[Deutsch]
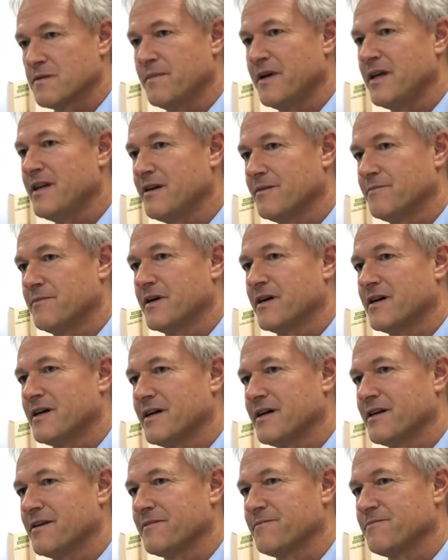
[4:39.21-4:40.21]

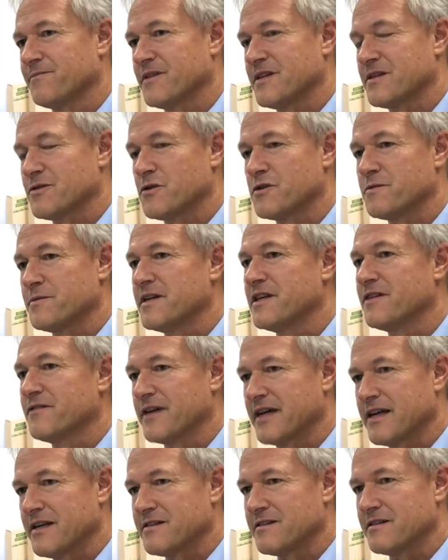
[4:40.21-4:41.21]
Medienbereich. Das sollte man nicht
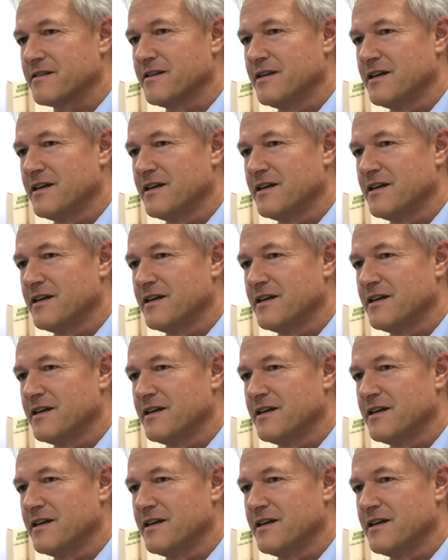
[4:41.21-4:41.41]
vergessen.